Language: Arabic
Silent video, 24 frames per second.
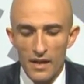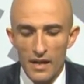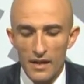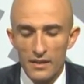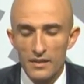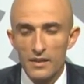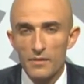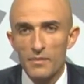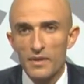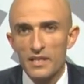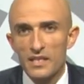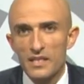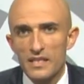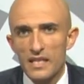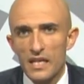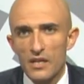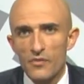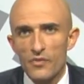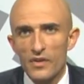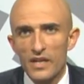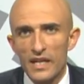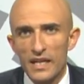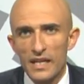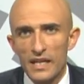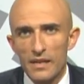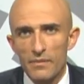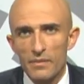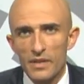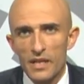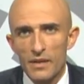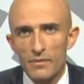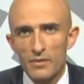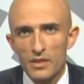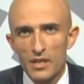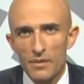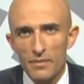عندي ماجستير في
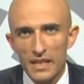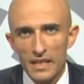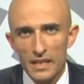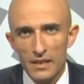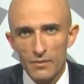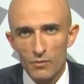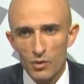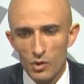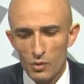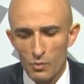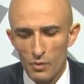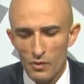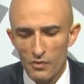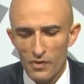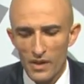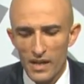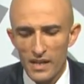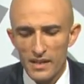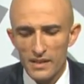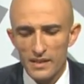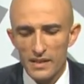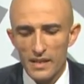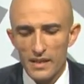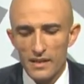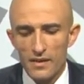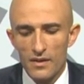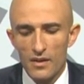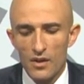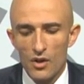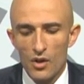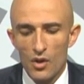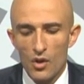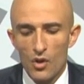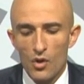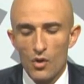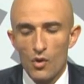الاعلاميه من جامعه ليموج بفرنسا
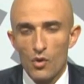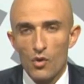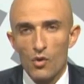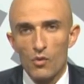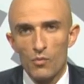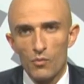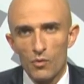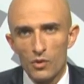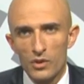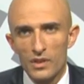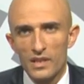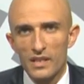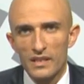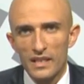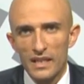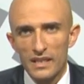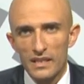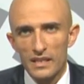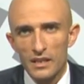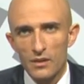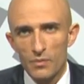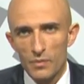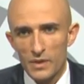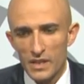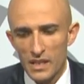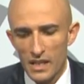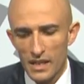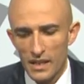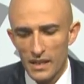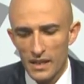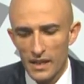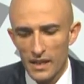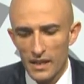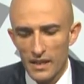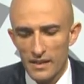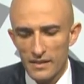ومدير تخطيط
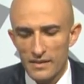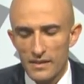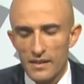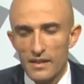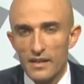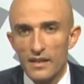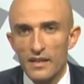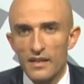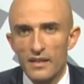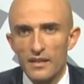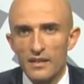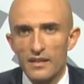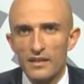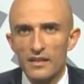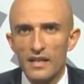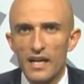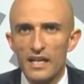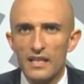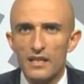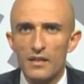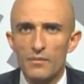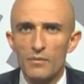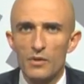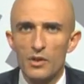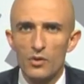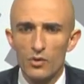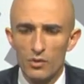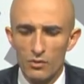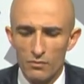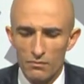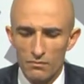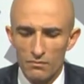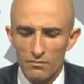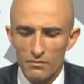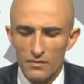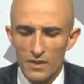بشركه خاصه نتقدم
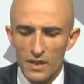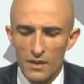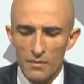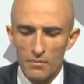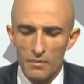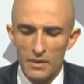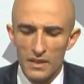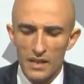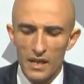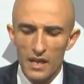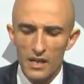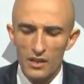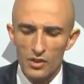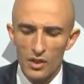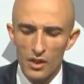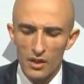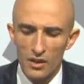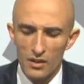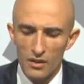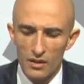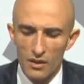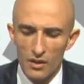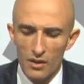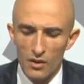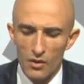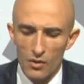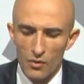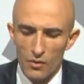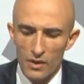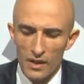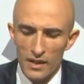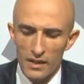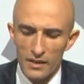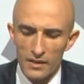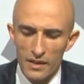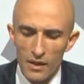اليوم بترشح
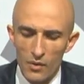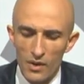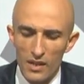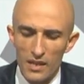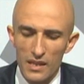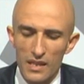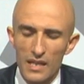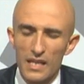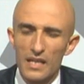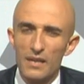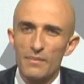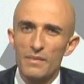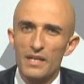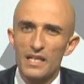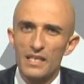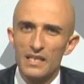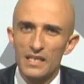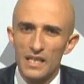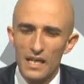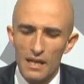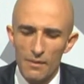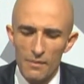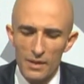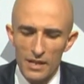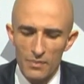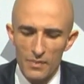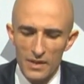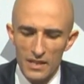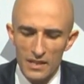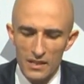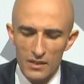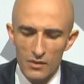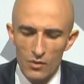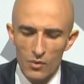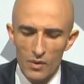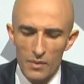ولا الدور الثاني من انتخابات
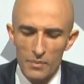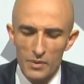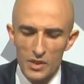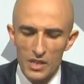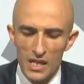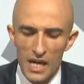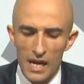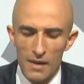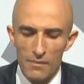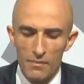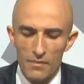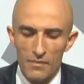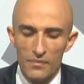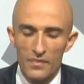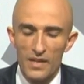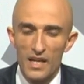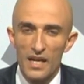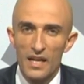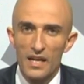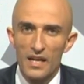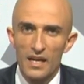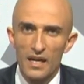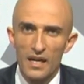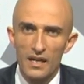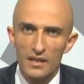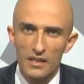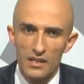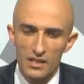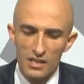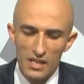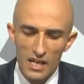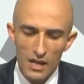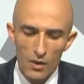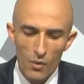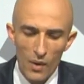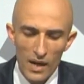مجلس نواب الشعب خاطر
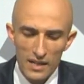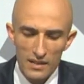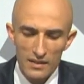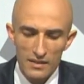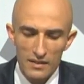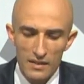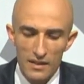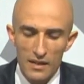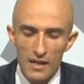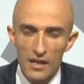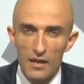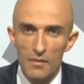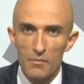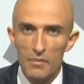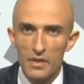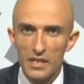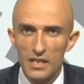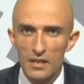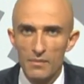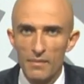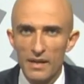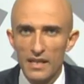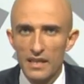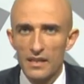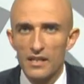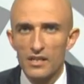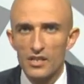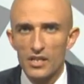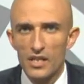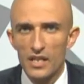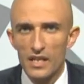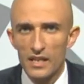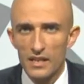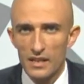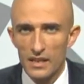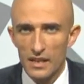جاء الوقت باش يمثل
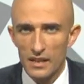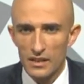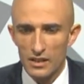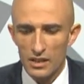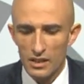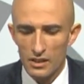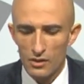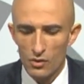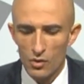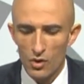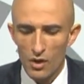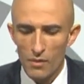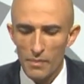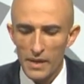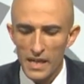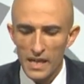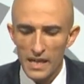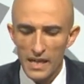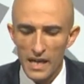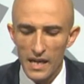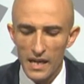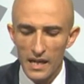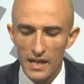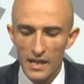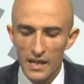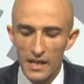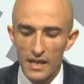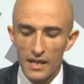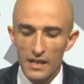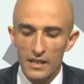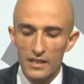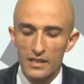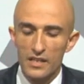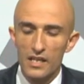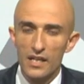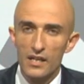جهتنا جهه غرومبيليا
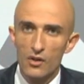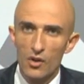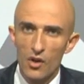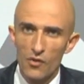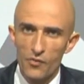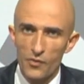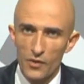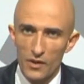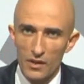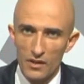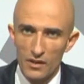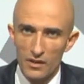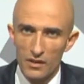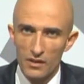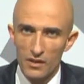جيل كفء